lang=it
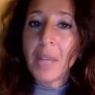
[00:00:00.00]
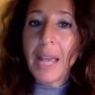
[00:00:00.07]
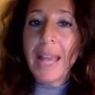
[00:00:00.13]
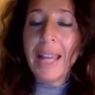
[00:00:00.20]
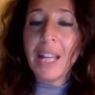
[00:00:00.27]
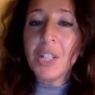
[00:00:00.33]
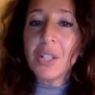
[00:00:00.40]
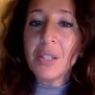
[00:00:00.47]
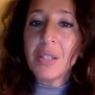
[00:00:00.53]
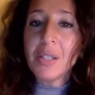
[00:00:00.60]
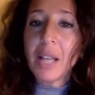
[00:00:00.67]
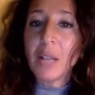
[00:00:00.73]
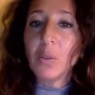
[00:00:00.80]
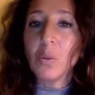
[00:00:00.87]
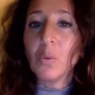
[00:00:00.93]
è che c'è
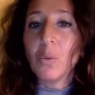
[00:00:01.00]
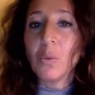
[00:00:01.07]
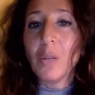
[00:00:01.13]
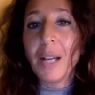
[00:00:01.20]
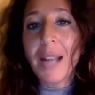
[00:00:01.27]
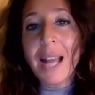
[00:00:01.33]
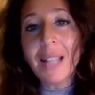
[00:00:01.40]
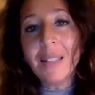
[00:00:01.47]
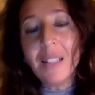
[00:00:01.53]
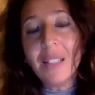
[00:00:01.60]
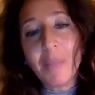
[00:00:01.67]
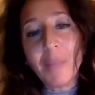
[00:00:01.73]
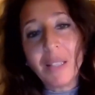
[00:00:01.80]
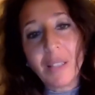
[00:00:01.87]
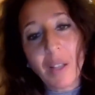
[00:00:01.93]
stato un grande
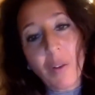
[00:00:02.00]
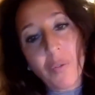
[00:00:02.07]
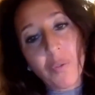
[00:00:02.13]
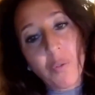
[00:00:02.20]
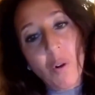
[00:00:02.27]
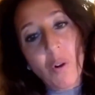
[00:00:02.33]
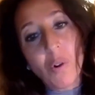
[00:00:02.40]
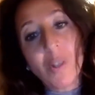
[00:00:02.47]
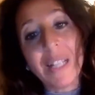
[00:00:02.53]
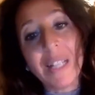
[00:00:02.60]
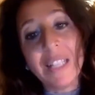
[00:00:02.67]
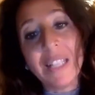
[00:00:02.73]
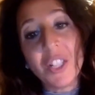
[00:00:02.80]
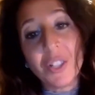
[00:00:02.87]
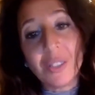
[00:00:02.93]
mettere a fuoco la
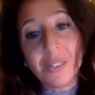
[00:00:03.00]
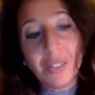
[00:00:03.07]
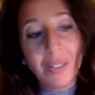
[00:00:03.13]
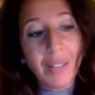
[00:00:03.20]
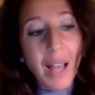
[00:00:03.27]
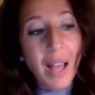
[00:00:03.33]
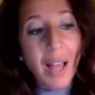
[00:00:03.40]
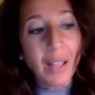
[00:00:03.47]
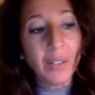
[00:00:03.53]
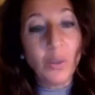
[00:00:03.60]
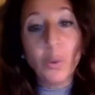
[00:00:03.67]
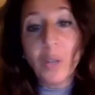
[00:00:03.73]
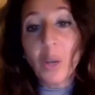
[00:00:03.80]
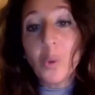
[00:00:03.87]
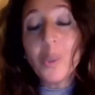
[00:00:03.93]
necessità di
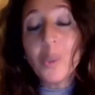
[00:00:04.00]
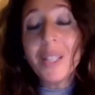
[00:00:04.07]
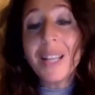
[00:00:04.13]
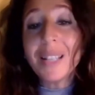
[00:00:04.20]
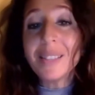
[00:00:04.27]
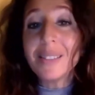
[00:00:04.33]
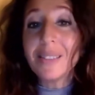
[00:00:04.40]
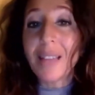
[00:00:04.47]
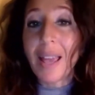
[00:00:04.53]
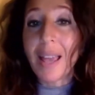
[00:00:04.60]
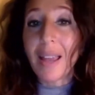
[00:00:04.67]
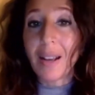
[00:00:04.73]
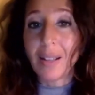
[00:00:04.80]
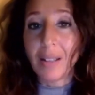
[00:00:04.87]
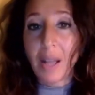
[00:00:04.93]
una guida
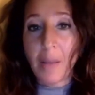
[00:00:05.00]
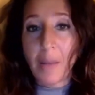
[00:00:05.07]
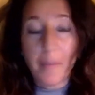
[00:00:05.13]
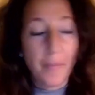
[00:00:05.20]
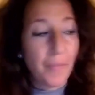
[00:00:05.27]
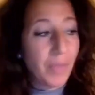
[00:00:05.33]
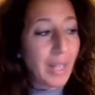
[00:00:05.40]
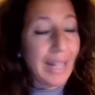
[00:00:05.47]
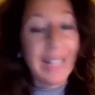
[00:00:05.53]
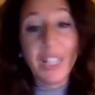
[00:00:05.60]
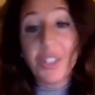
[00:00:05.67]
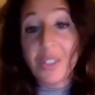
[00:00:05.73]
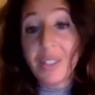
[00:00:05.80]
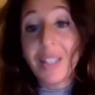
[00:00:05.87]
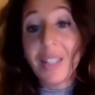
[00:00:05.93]
esterna, la
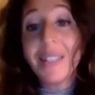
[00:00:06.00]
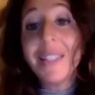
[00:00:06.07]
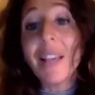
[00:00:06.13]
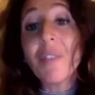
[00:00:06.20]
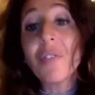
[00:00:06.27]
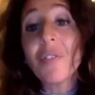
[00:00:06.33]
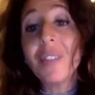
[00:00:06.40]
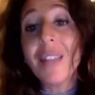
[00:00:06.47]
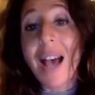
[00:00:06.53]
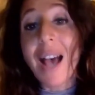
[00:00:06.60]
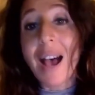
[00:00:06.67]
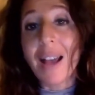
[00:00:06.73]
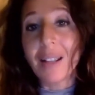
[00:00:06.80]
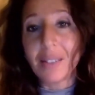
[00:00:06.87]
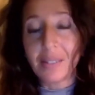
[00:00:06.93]
necessità di
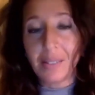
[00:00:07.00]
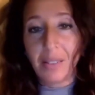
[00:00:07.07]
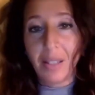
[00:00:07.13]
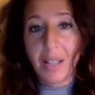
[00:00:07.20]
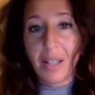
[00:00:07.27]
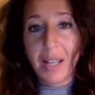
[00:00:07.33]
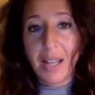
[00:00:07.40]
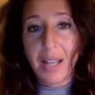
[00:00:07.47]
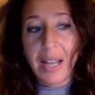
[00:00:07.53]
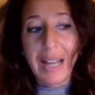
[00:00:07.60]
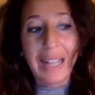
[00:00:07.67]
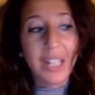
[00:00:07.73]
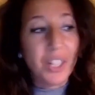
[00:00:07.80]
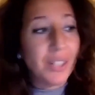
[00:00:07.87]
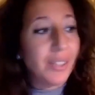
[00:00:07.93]
affidarsi,
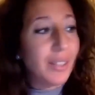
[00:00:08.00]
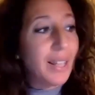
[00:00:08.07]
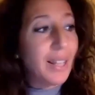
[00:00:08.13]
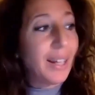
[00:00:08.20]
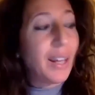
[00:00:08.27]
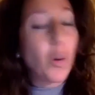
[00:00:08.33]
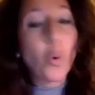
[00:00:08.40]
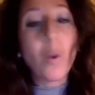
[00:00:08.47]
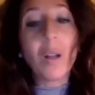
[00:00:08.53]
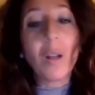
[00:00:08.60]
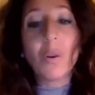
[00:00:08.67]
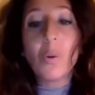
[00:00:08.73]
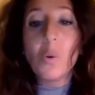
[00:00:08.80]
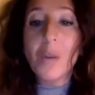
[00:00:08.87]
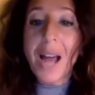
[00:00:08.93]
la necessità che
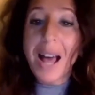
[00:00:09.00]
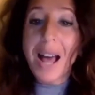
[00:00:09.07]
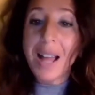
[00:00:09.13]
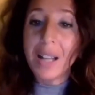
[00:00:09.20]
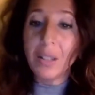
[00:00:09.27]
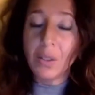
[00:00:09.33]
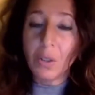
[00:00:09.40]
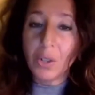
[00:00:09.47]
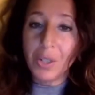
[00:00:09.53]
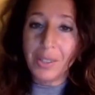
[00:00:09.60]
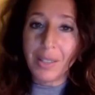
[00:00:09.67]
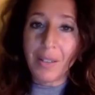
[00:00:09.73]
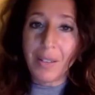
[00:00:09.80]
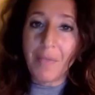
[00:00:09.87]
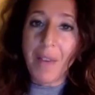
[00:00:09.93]
qualcun altro ci
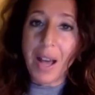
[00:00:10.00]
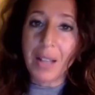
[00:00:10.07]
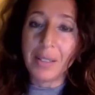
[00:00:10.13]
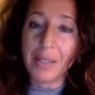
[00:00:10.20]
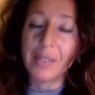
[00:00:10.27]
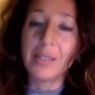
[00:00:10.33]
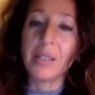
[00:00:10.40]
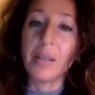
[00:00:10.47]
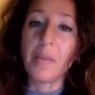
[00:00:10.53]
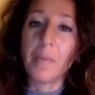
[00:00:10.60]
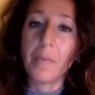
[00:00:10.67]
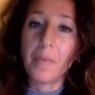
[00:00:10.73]
salvasse.